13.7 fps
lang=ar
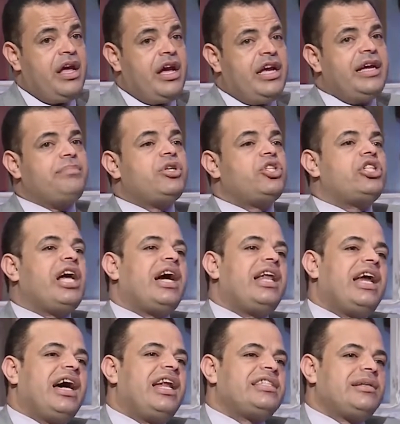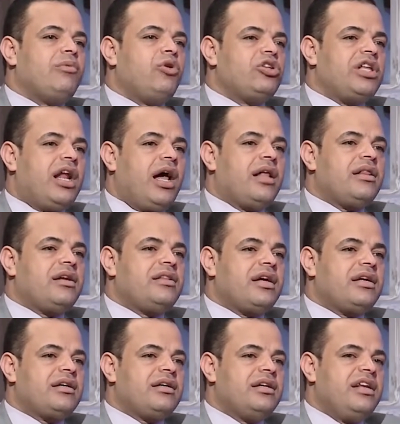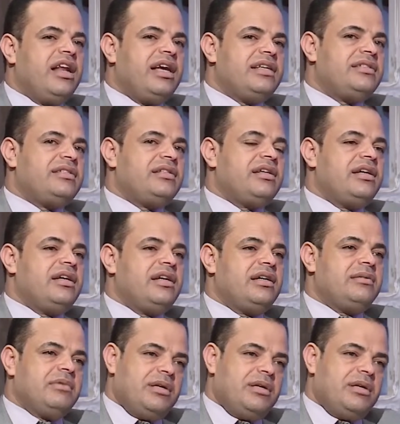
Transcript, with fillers: هي بتشتغل على زي ما قلت لحضرتك الناس آه،